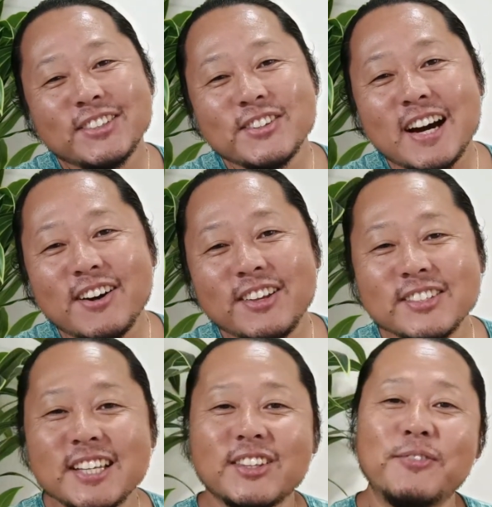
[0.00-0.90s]
その顔
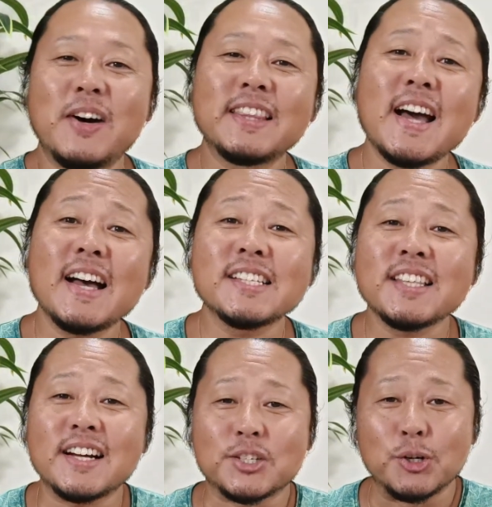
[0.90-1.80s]
色じゃとはまた明日
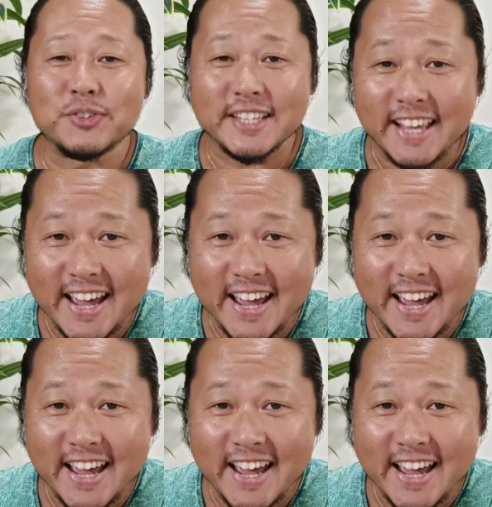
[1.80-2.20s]
が勝負じゃ